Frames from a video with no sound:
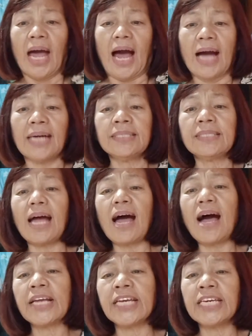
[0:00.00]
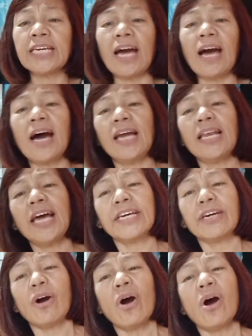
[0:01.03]
ang tanging
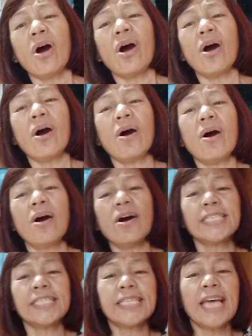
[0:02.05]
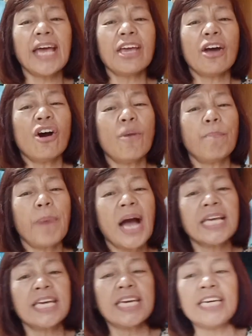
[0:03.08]
alay ko sa'yo,
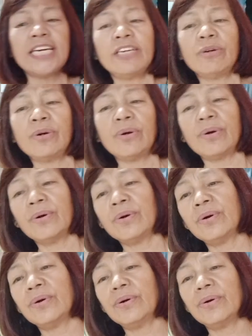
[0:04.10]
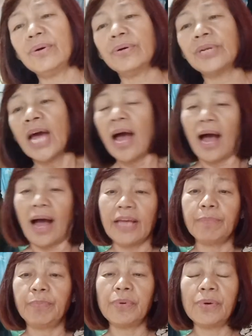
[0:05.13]
Panginoon,
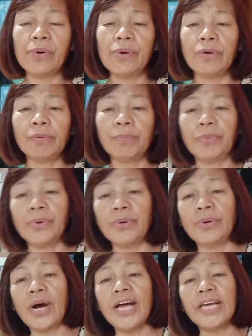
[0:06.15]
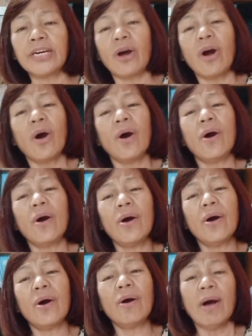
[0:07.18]
ay buong buhay ko,
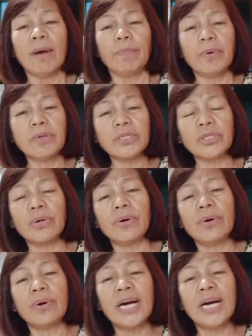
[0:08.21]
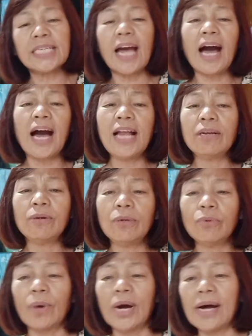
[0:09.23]
puso at
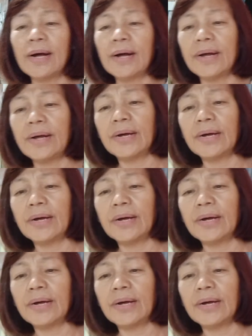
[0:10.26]
kaluluwa.